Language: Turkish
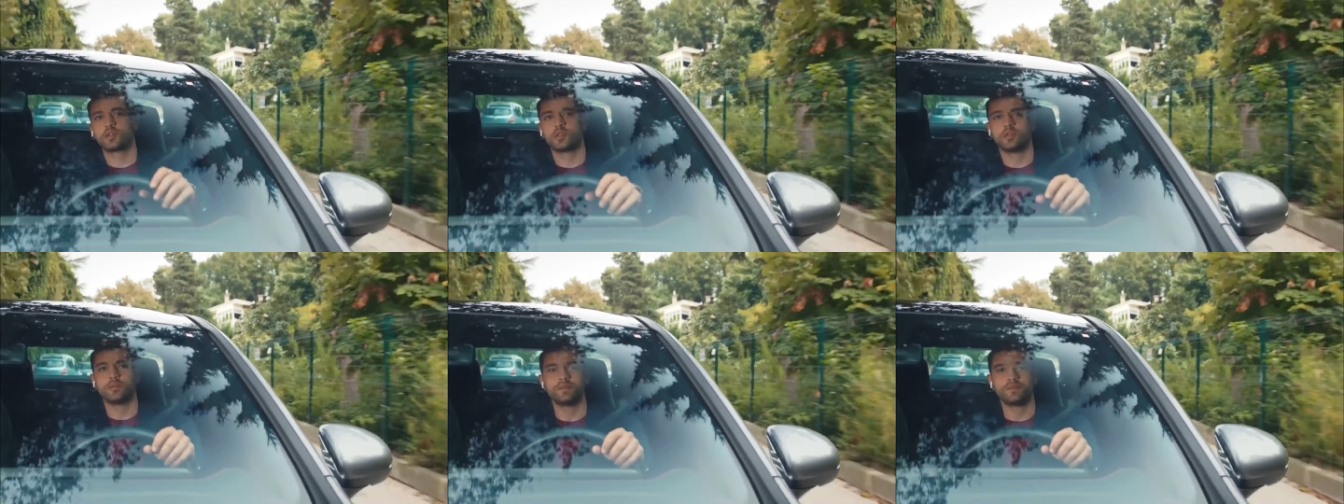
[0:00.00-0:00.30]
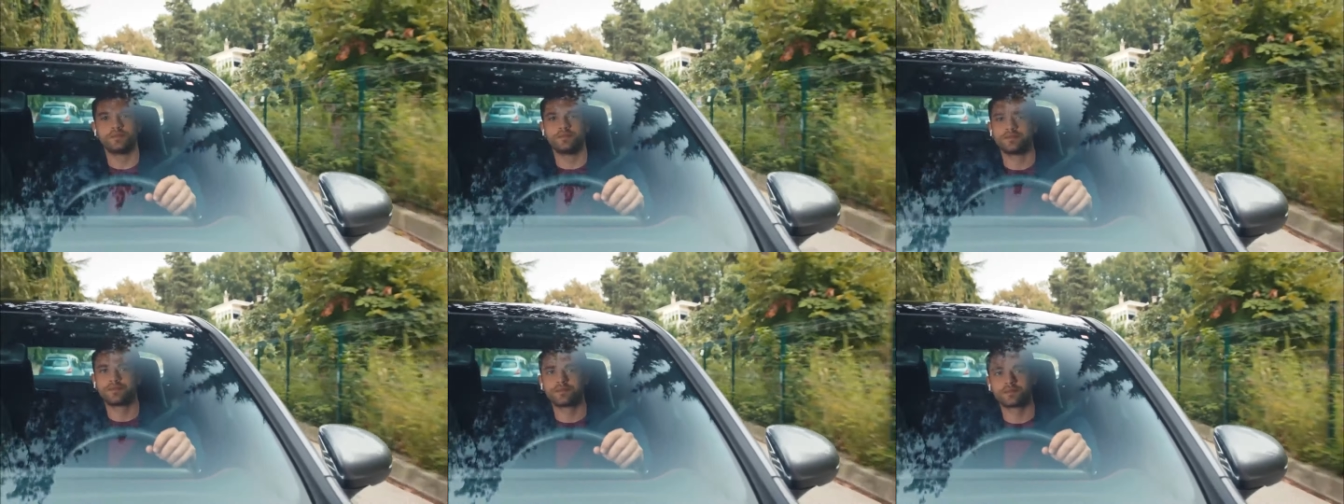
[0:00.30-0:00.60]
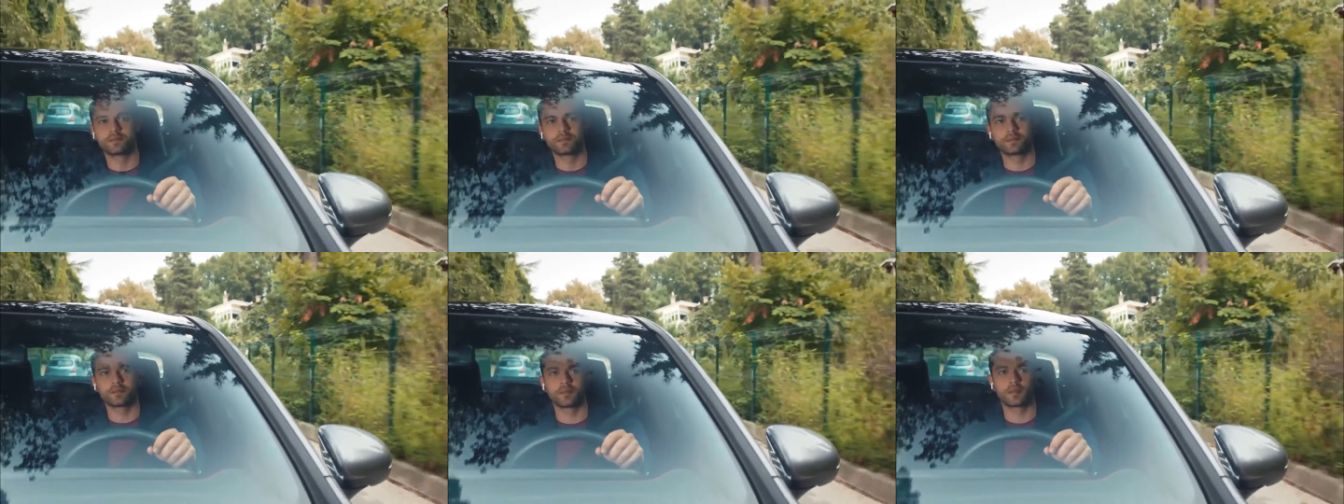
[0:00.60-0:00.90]
Olsun.
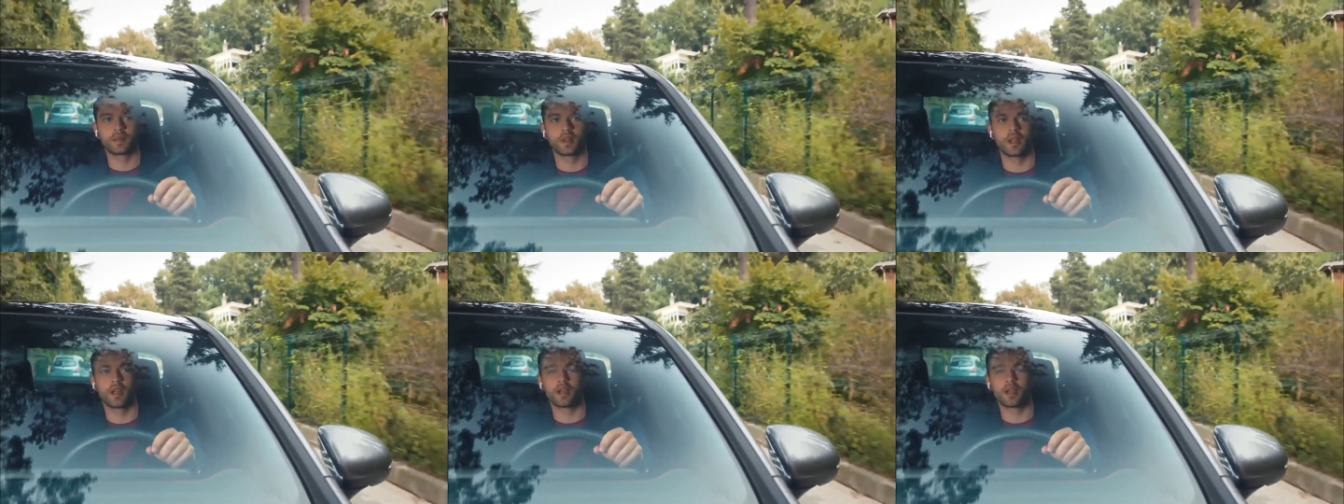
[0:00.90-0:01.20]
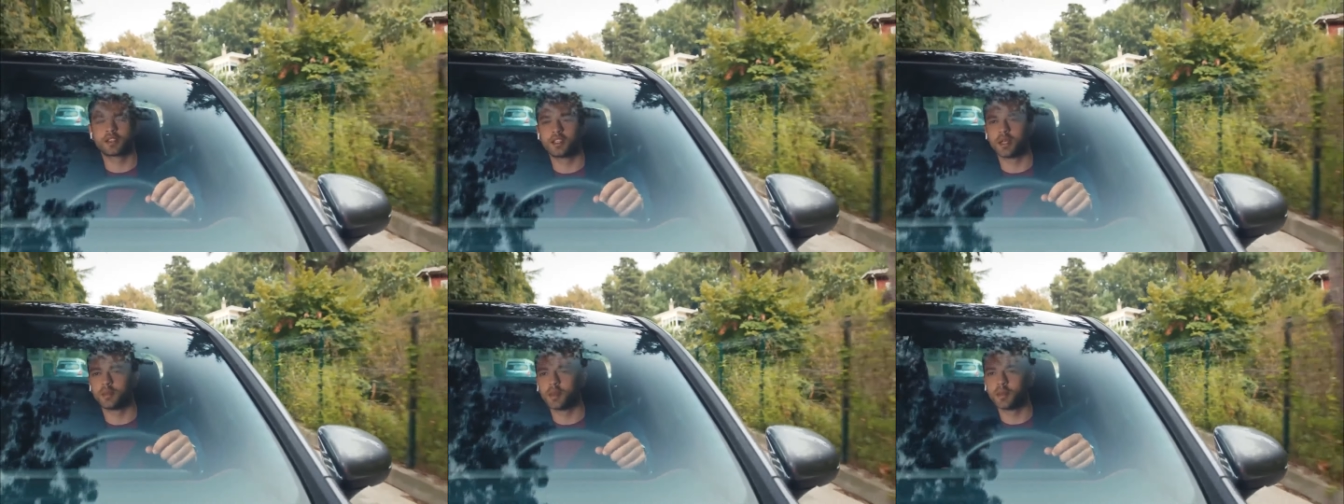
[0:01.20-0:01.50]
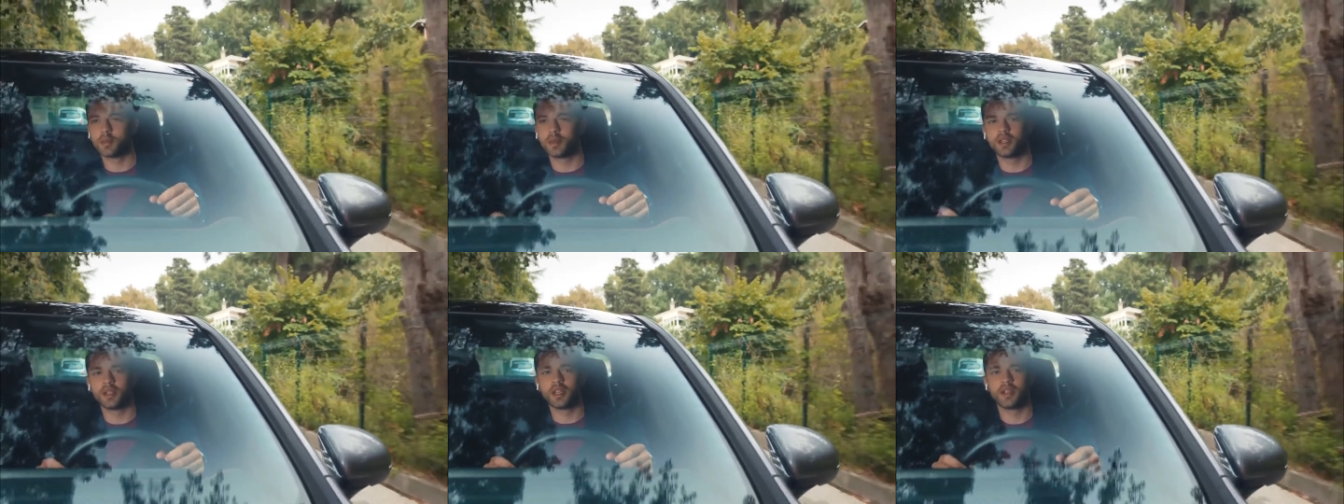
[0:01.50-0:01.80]
Akşam
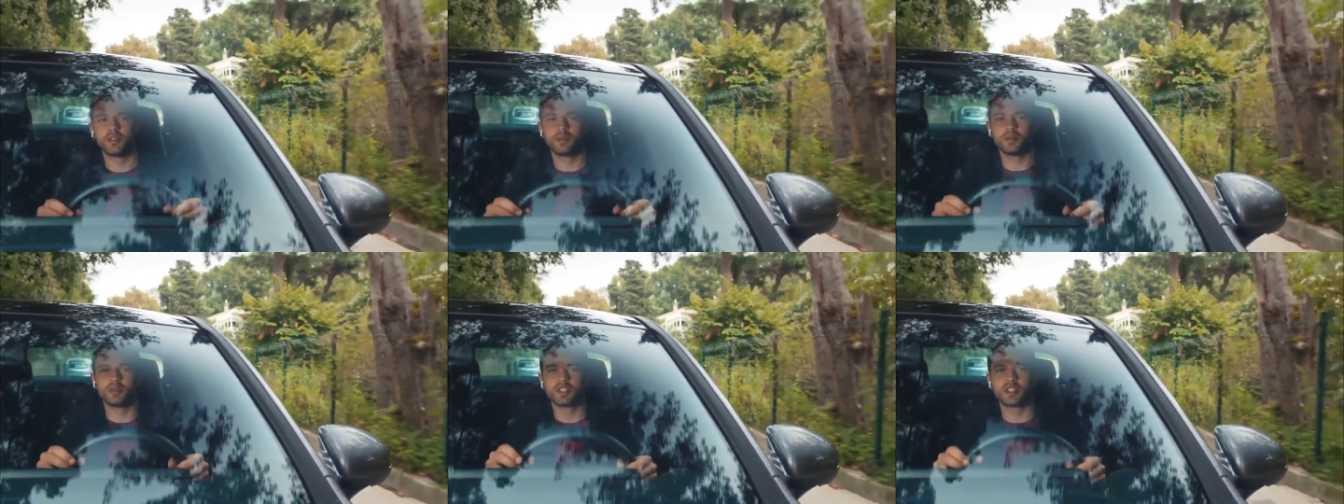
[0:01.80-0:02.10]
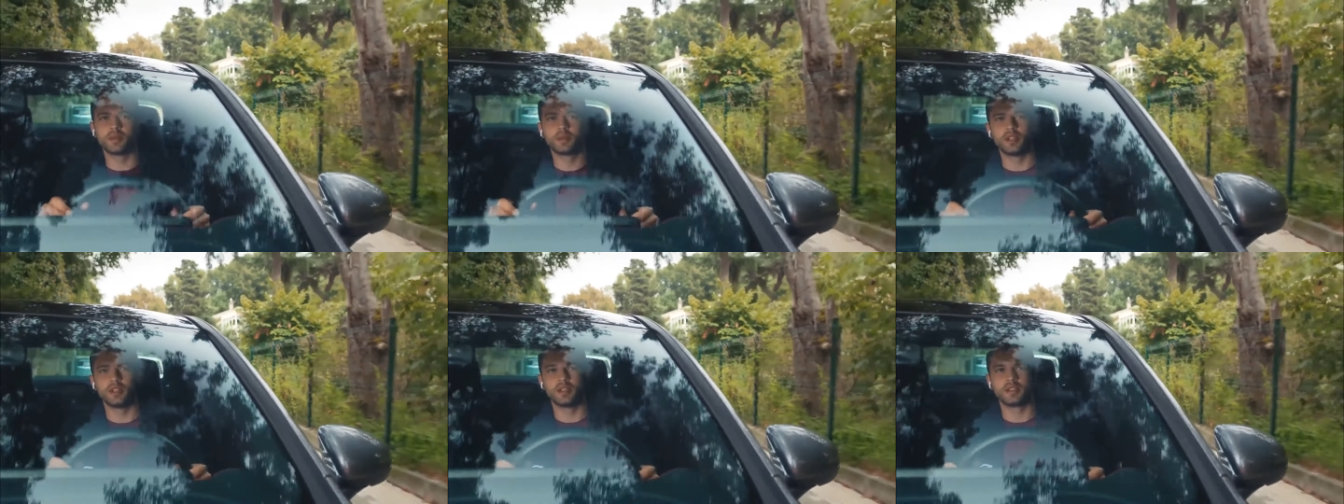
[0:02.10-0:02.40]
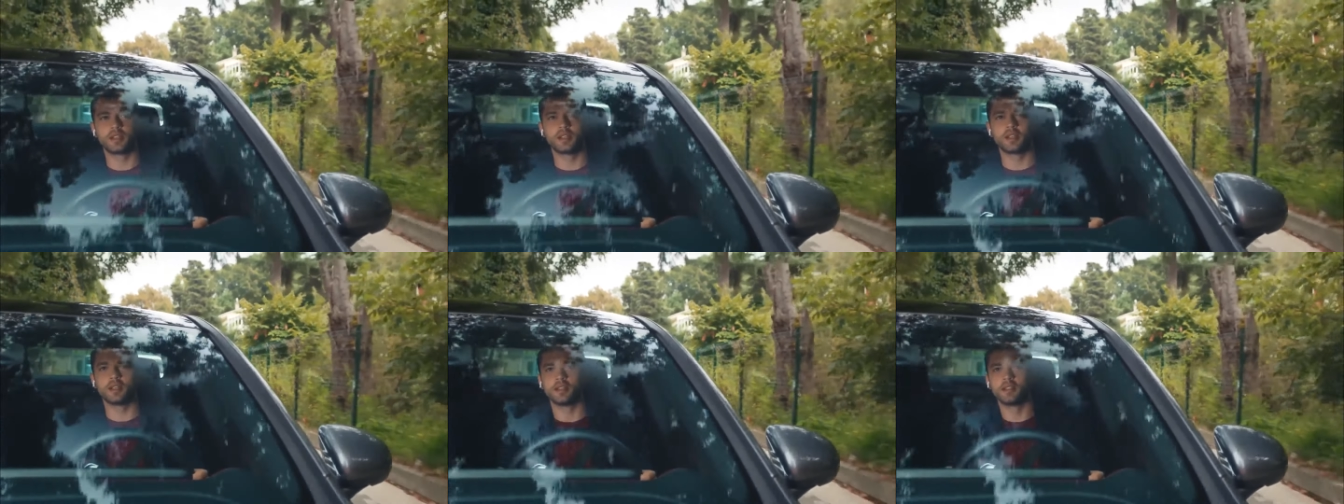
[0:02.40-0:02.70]
yemeğini evimizde
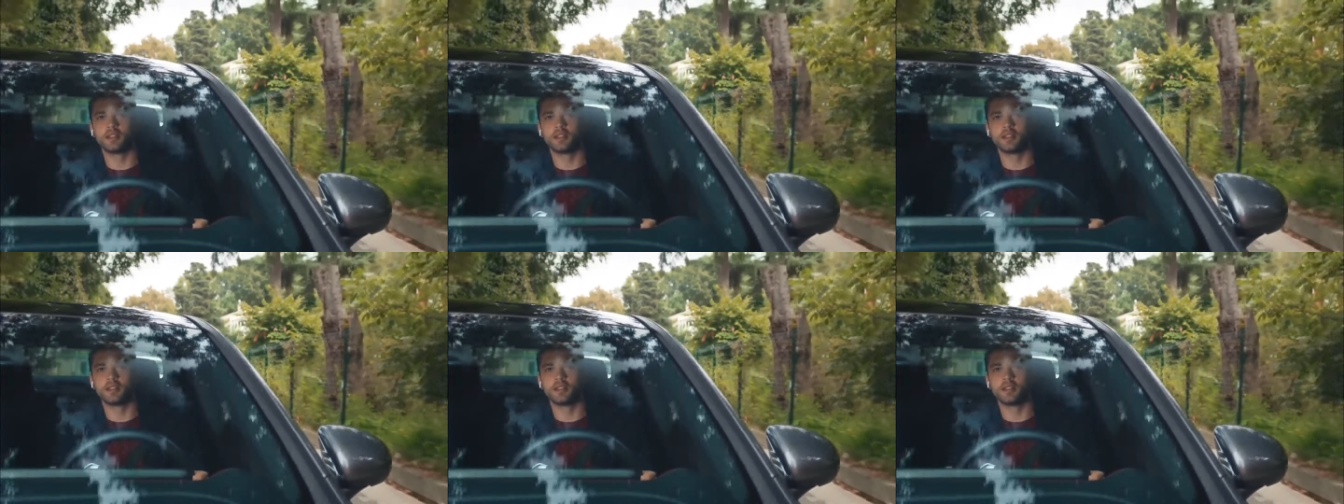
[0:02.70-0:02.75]
birlikte